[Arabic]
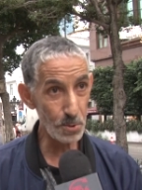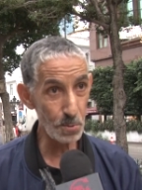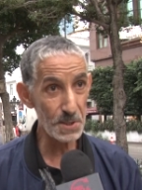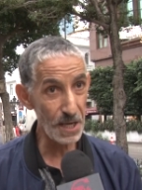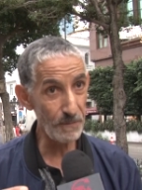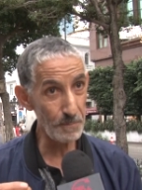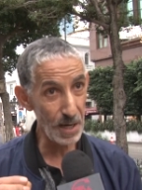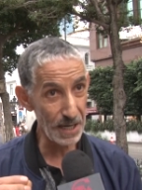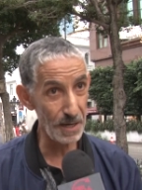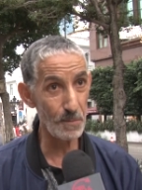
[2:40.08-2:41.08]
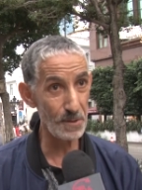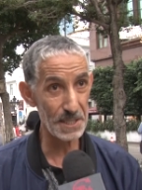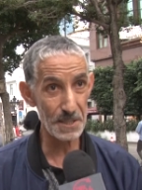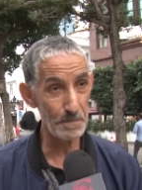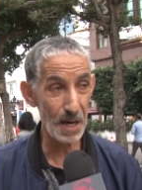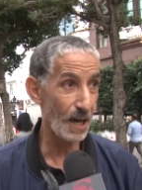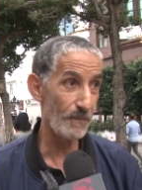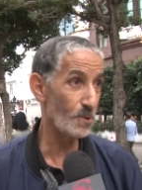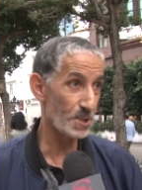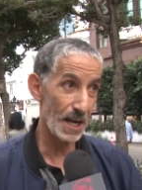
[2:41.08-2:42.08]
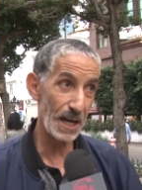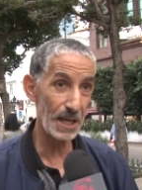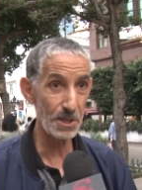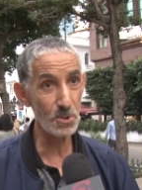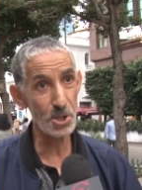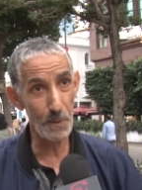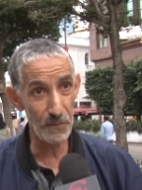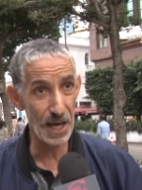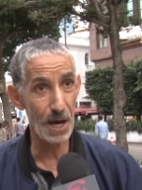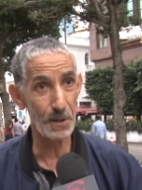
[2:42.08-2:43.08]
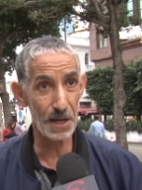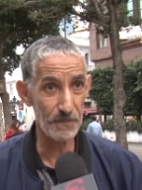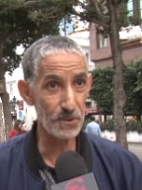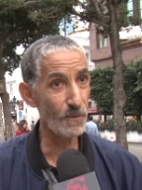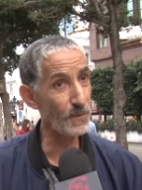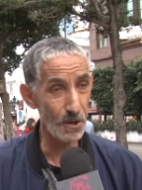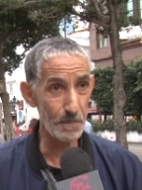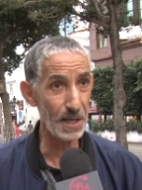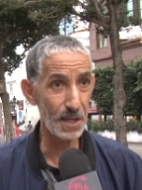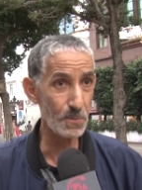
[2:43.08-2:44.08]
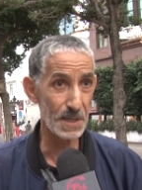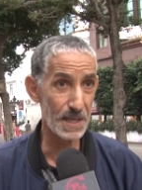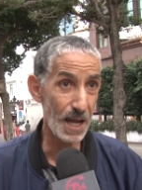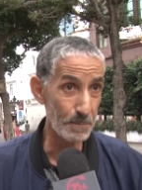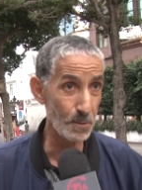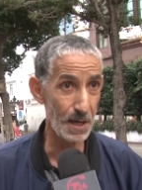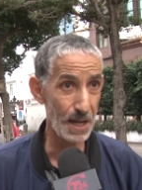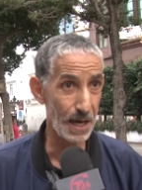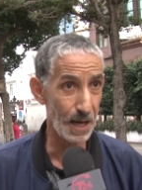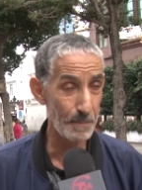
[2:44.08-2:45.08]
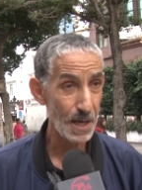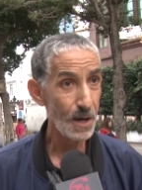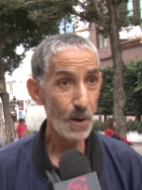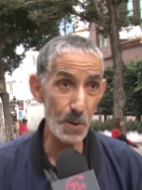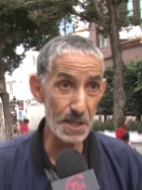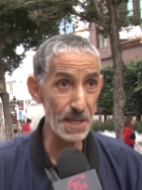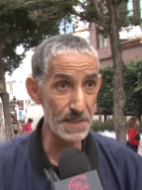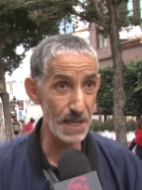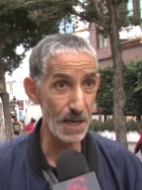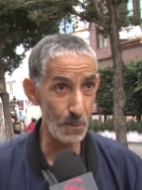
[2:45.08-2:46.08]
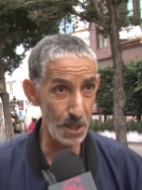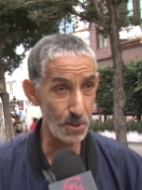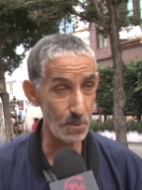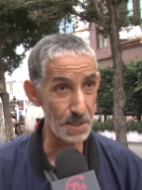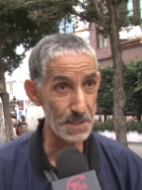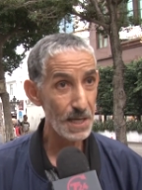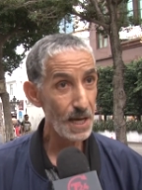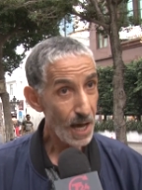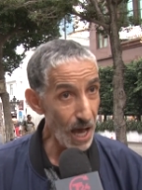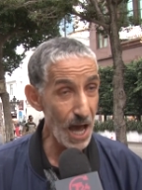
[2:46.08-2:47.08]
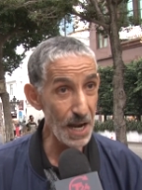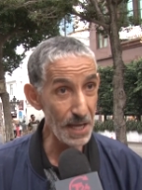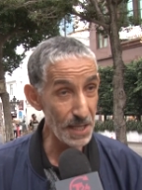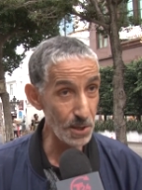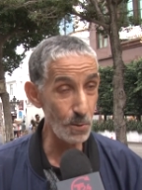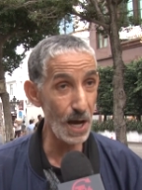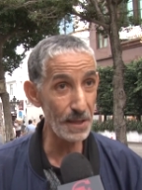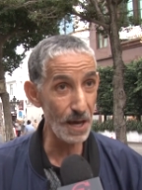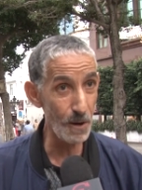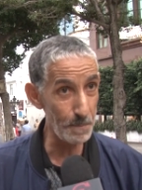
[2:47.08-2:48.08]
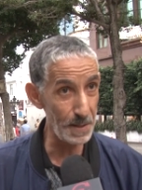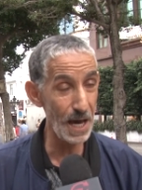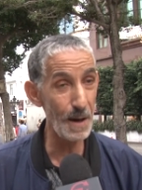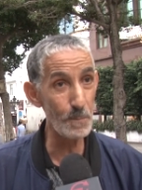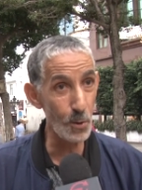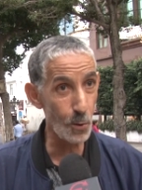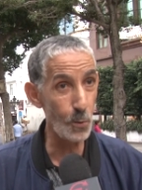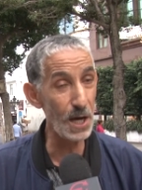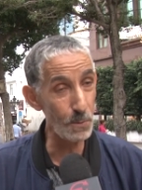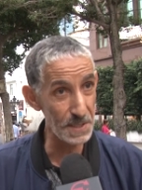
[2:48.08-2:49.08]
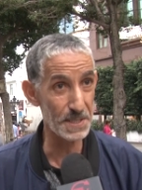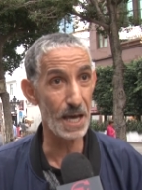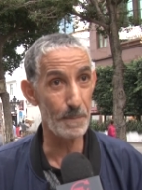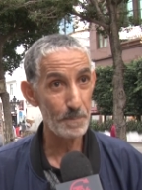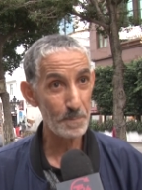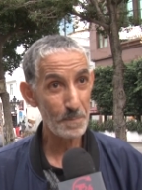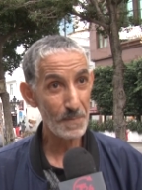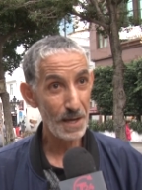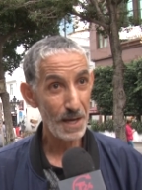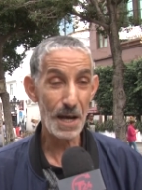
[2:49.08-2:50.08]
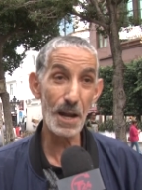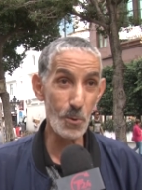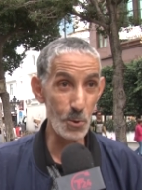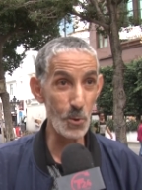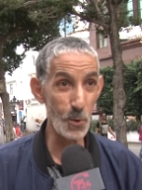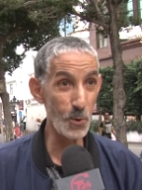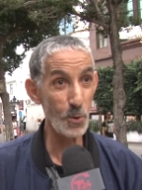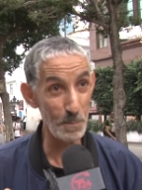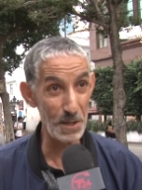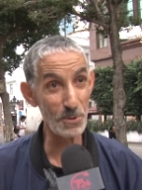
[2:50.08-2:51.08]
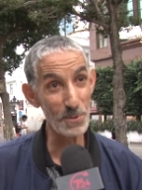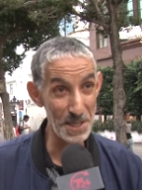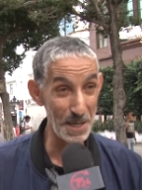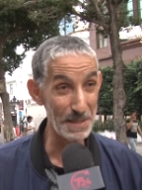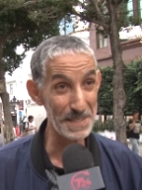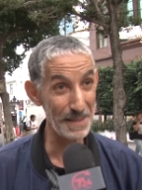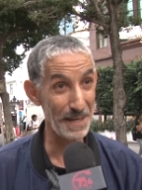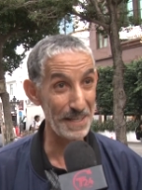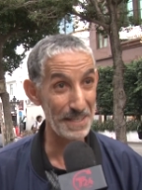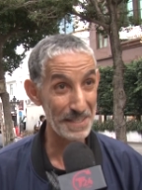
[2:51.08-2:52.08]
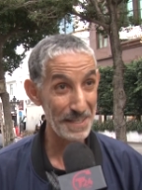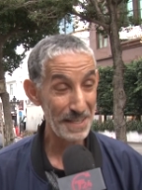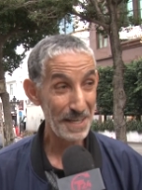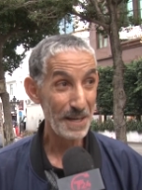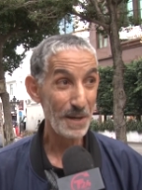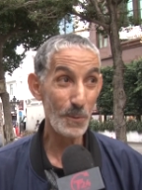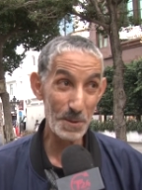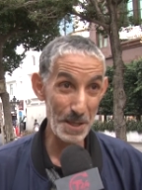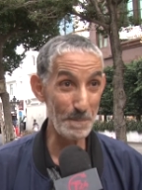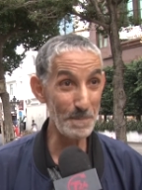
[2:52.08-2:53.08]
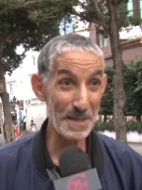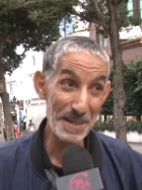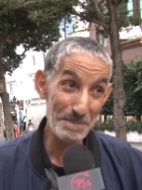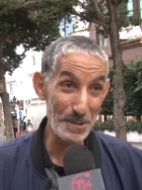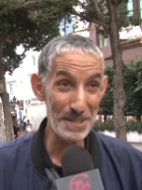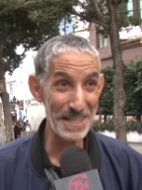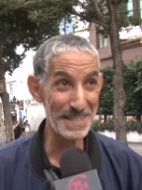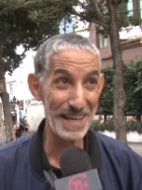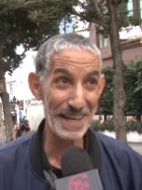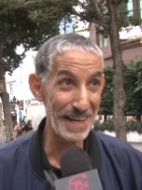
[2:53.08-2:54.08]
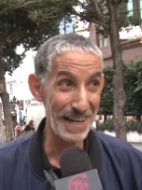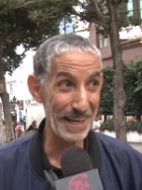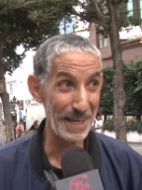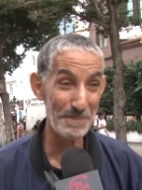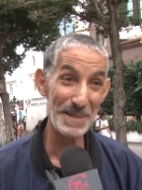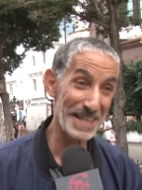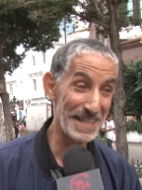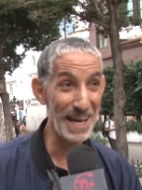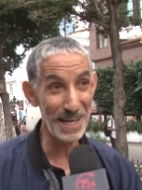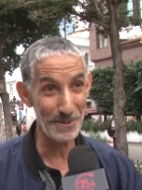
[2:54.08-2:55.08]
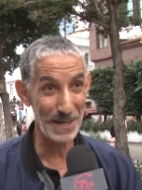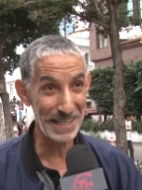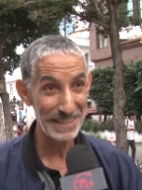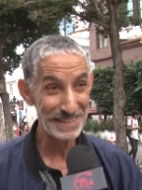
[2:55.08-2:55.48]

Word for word: هي في المكان المناسب ما نخافوش انا قاعدين نشربوا في قهوه نفطروا فرحوا بينا التوانسه الحمد لله يا رب والجزائر وهي تونس انا يد واحده وابني عم وخوال ونساب انا كنا نقول لك امي تونسيه ما تصدقنيش والدم بوي جزائر يلا غالب نرجع هكا وكا